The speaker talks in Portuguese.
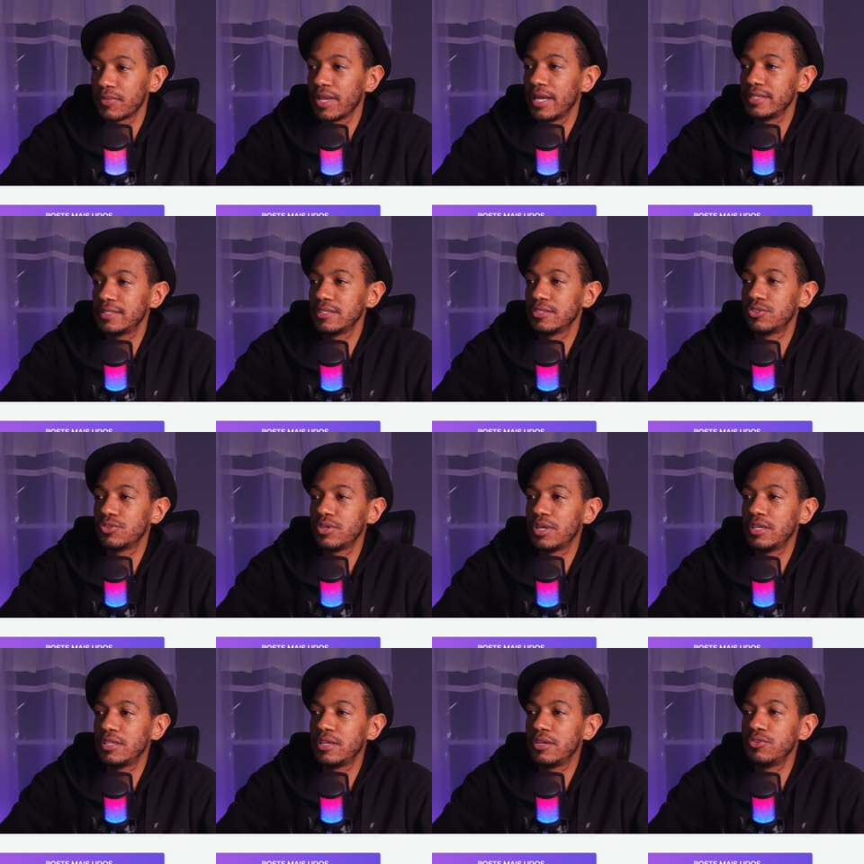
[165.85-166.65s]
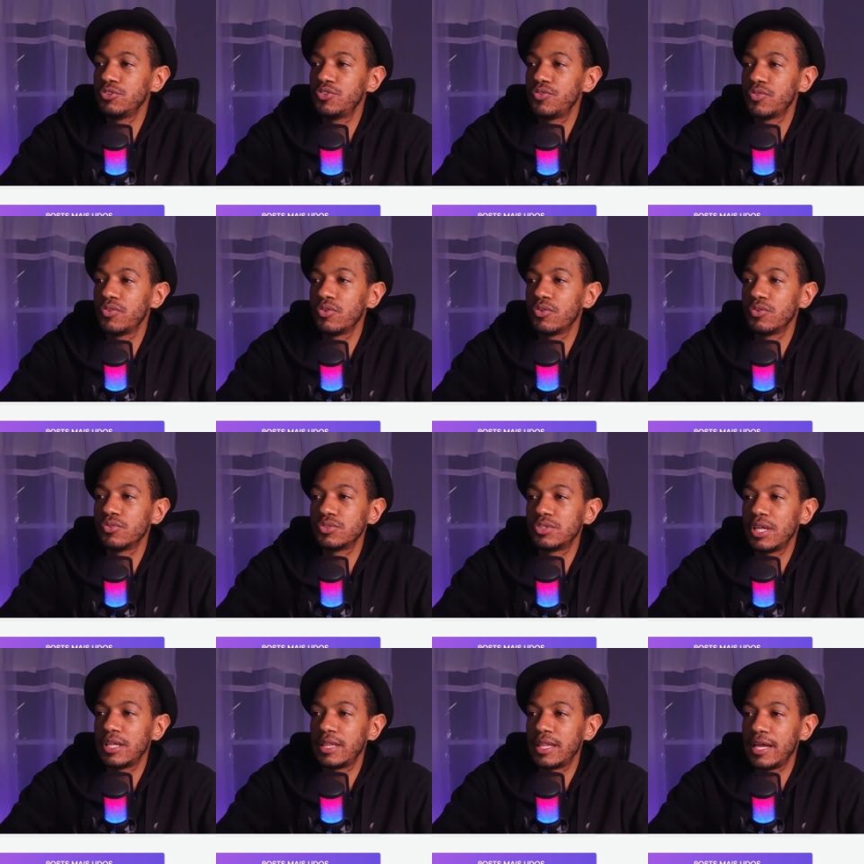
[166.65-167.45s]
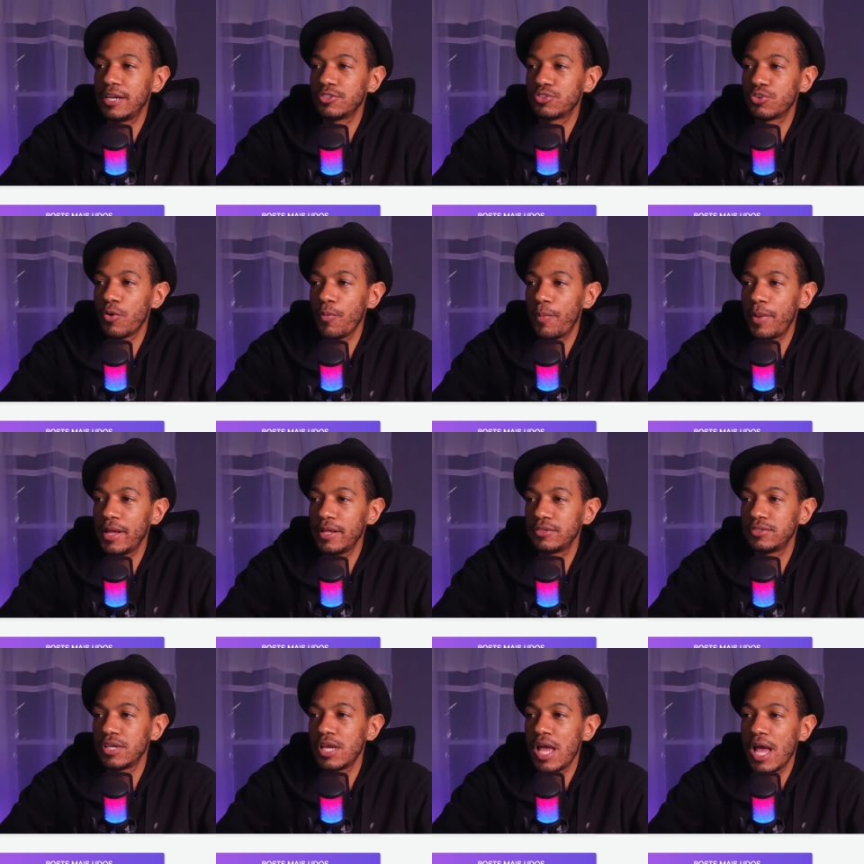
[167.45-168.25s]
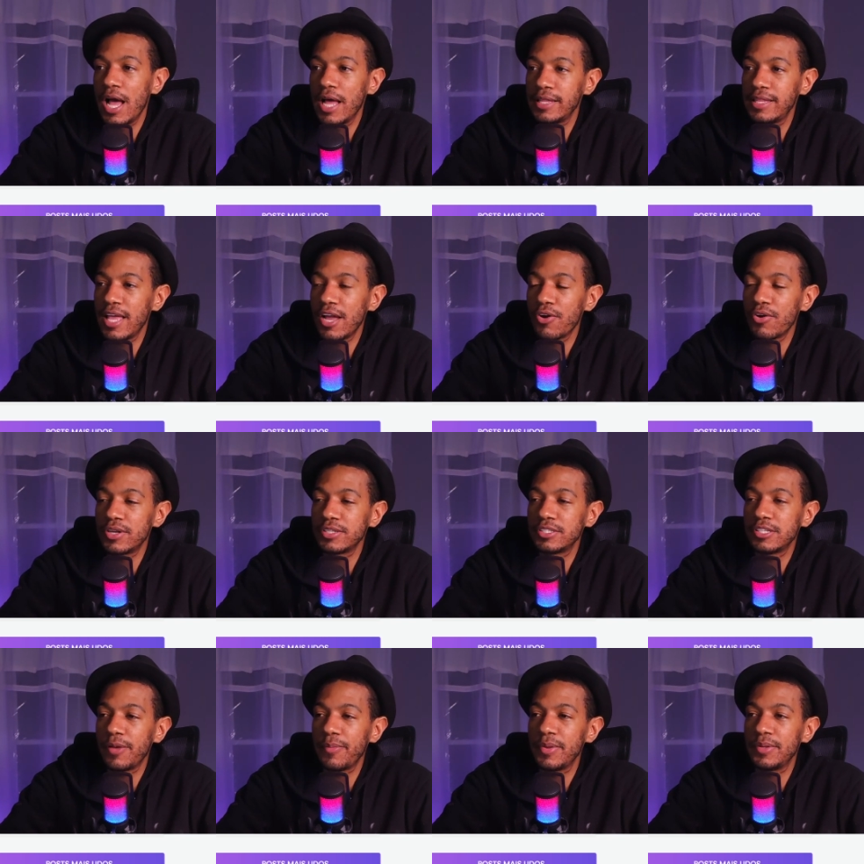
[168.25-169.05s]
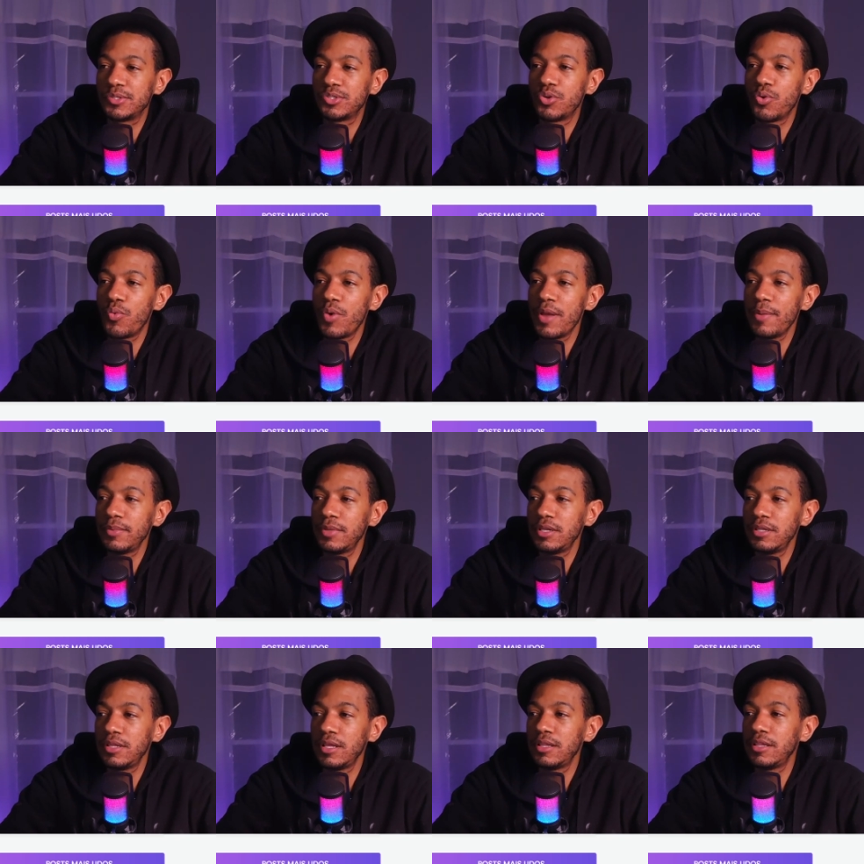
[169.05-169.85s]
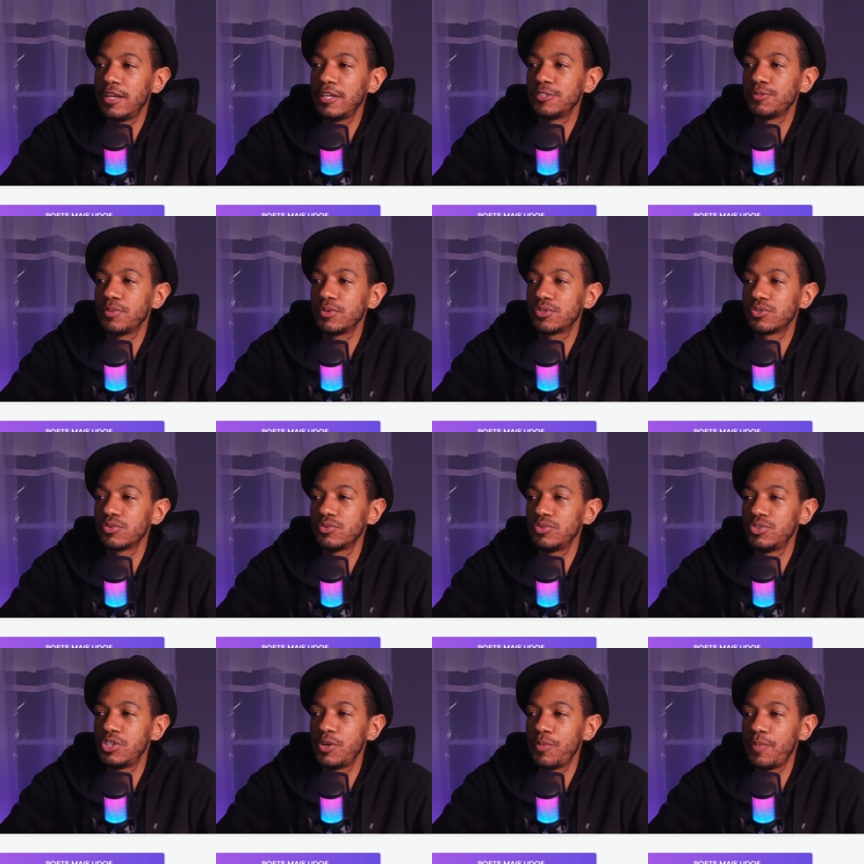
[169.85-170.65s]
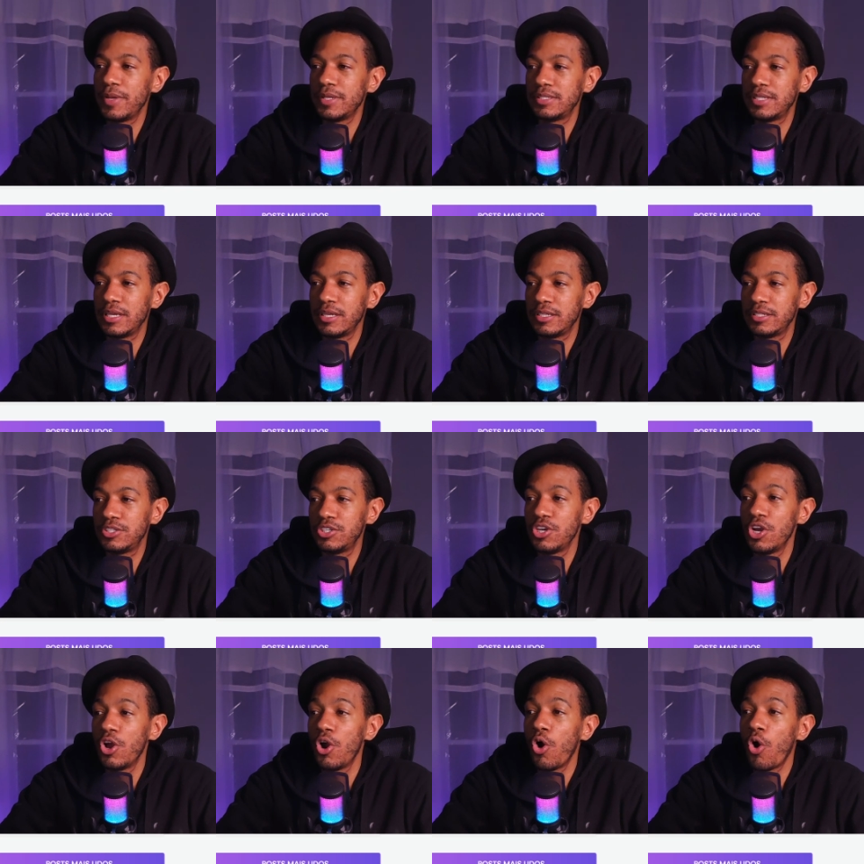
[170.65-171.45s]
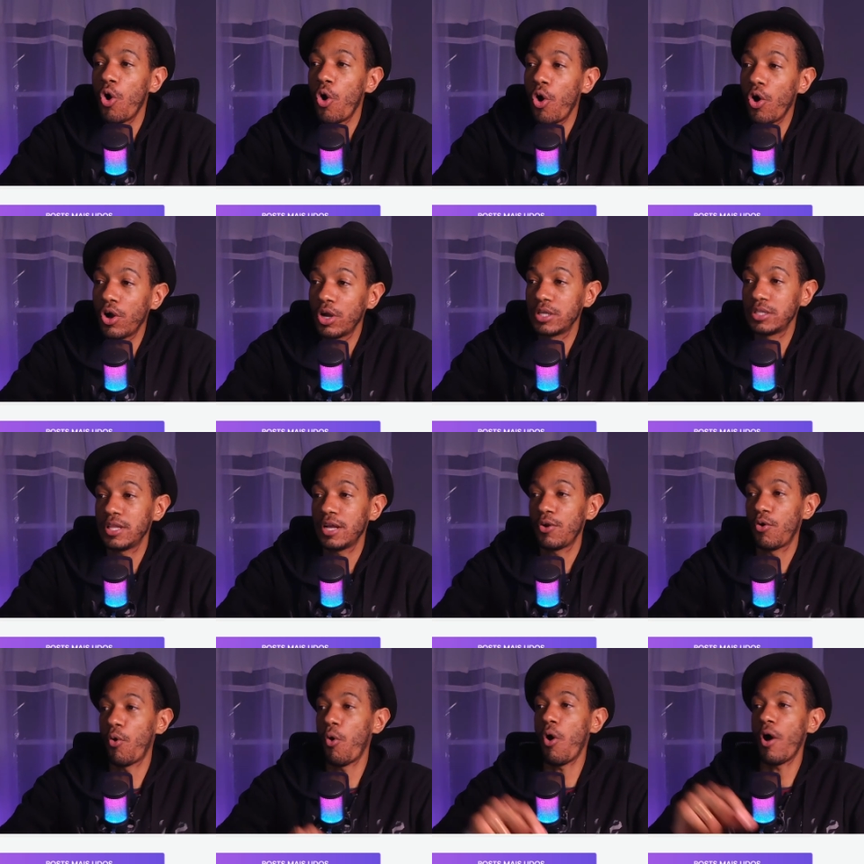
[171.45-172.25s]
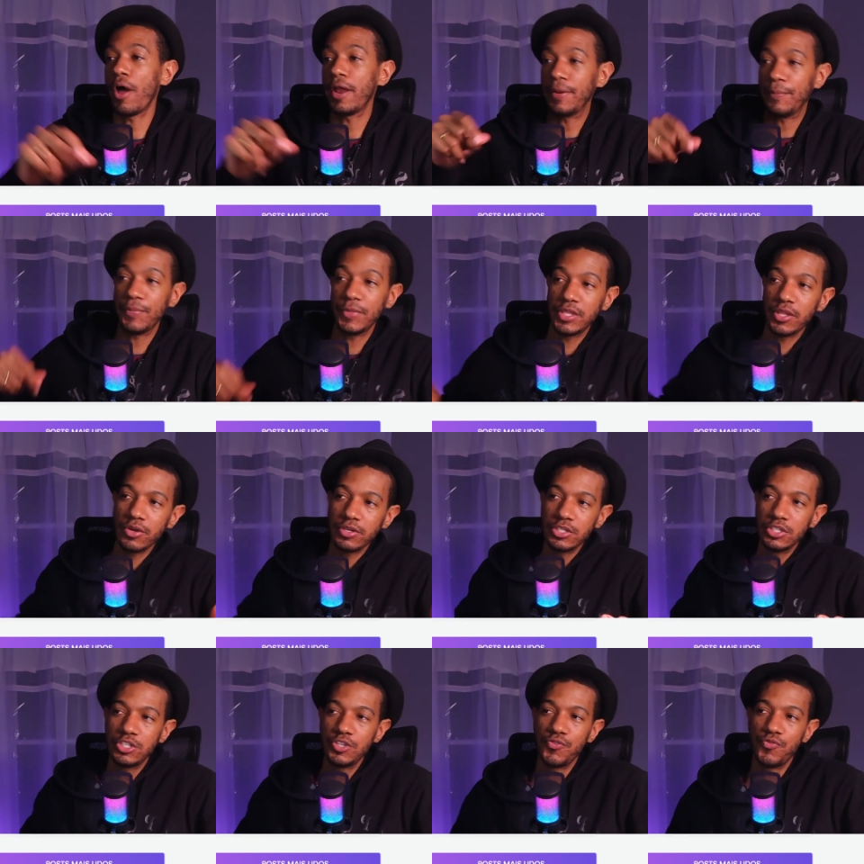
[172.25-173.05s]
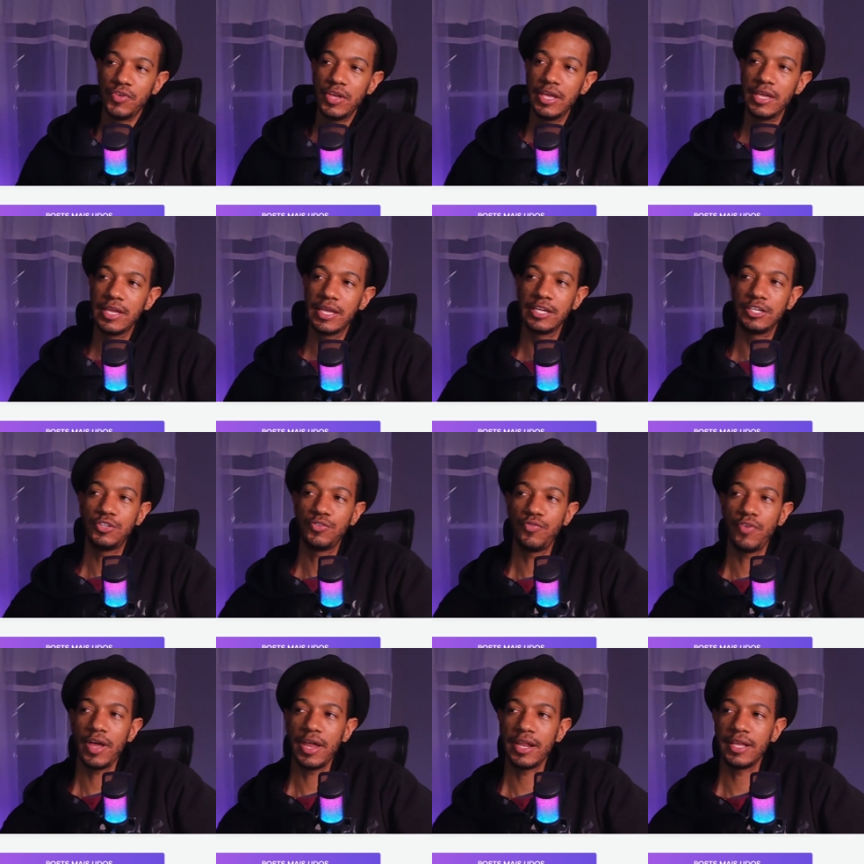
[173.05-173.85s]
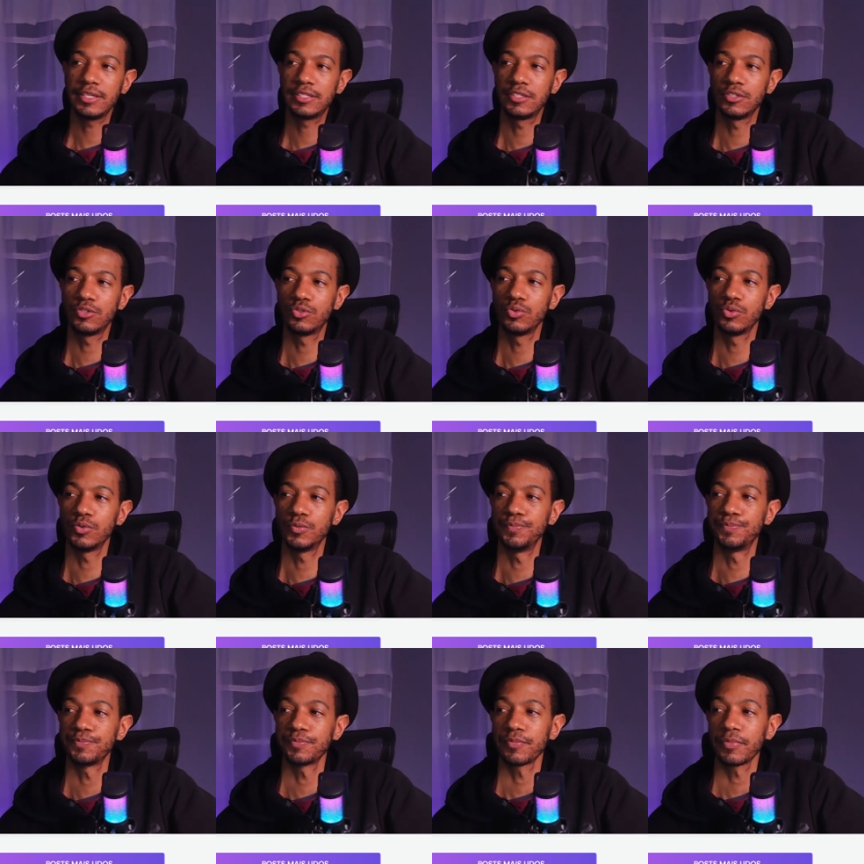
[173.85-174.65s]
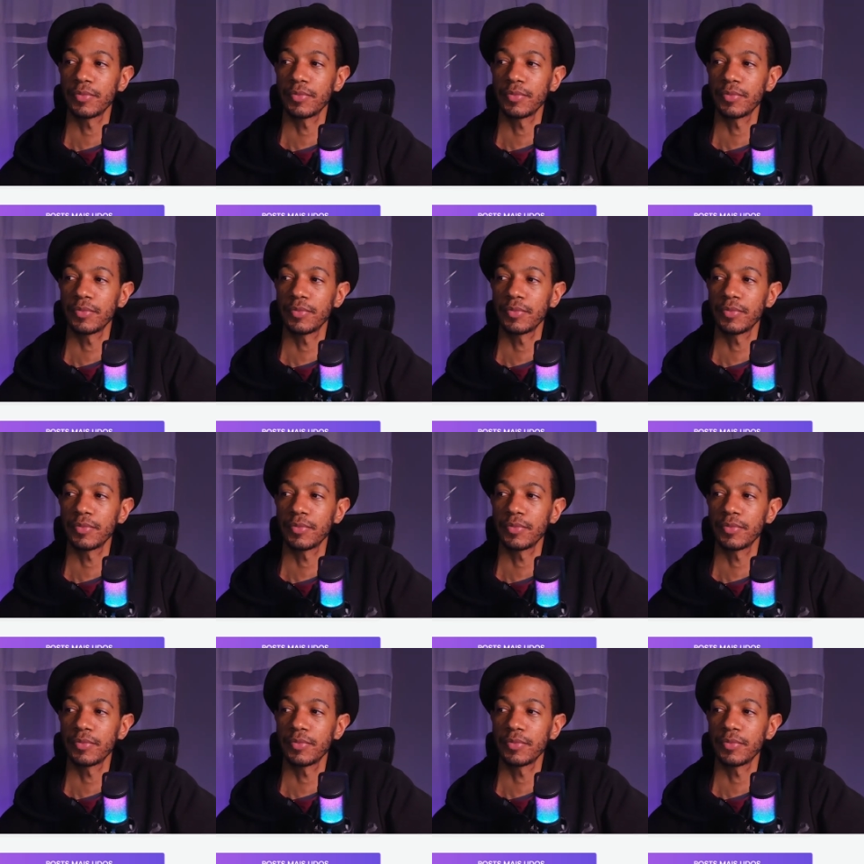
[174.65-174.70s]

A Samsung ainda não divulgou os detalhes completos, até agora sabemos que o M33 possui um chipset octa-core. Então a gente vê aí que a diferença do